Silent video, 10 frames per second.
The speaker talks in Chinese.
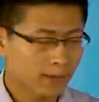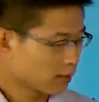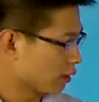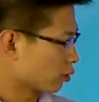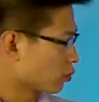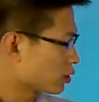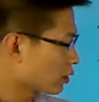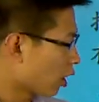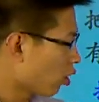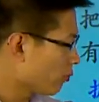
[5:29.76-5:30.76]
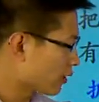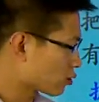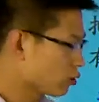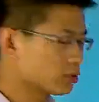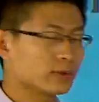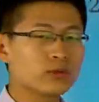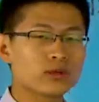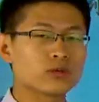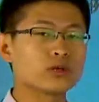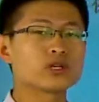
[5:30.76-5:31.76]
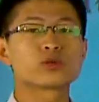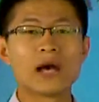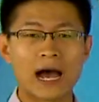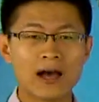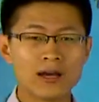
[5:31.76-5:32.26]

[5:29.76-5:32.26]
啊？同时到后面的时候是不是越做越顺啊？